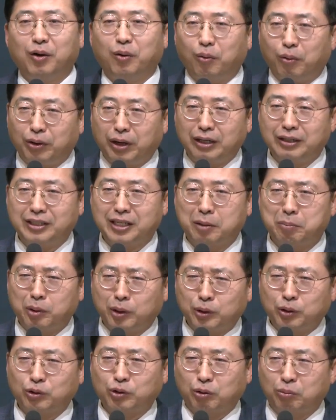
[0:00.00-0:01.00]
올해는 새벽
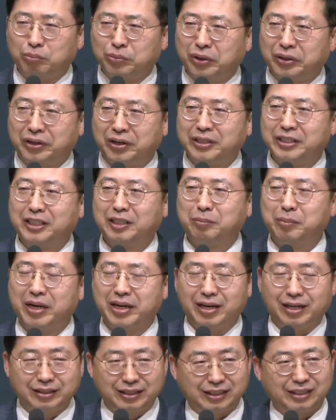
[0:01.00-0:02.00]
기도 좀 더 열심히
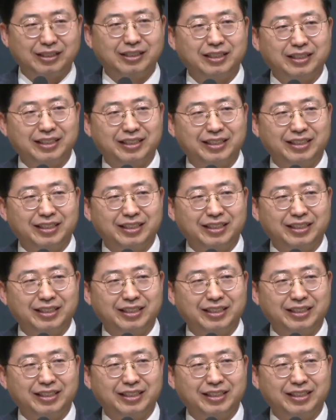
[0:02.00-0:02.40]
해야지.